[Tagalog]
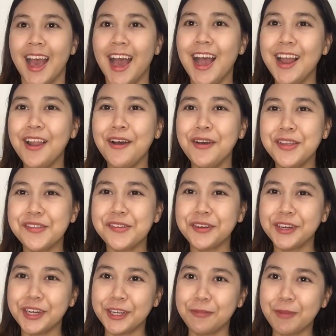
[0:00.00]
Hello, it's
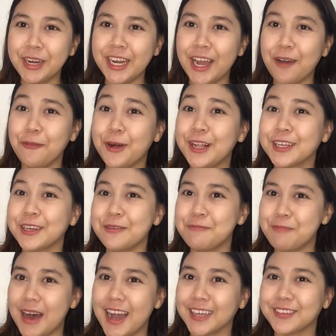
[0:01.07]
your girl Maria.
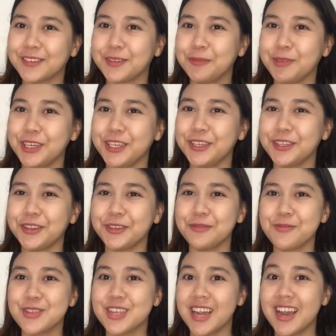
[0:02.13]
Welcome back to my
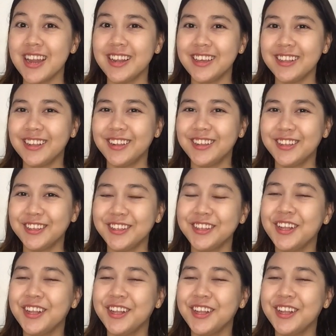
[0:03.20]
YouTube channel.